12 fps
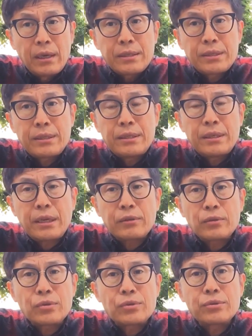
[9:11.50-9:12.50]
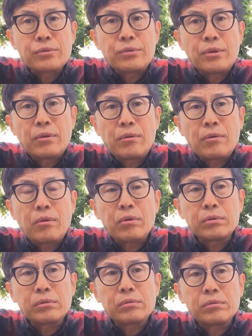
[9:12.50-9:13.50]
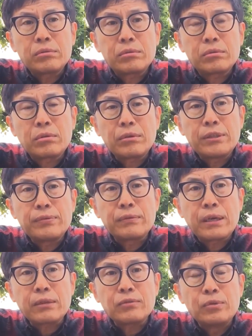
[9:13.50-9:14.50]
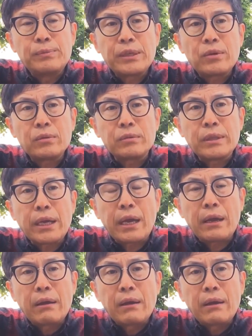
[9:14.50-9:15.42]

心理学の数用を本当に深く踏み込んで、